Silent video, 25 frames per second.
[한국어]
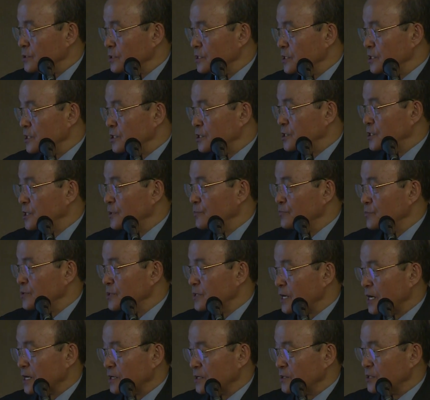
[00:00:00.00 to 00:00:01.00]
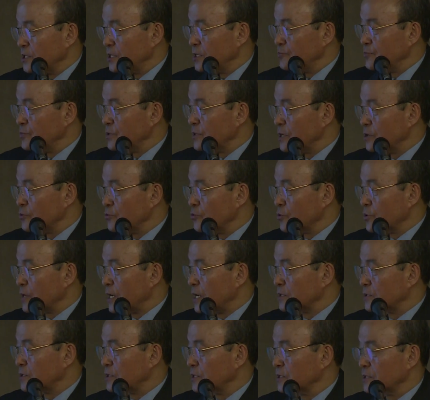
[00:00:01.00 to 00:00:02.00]
이 협력할 건 협력하고
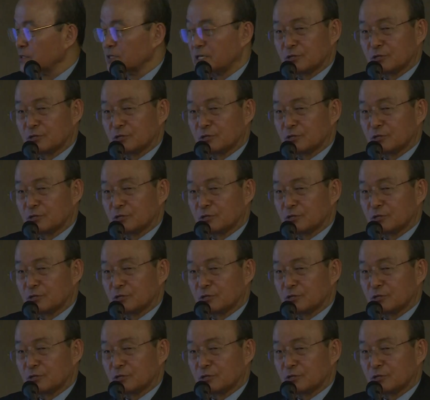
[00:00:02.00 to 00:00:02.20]
갈등은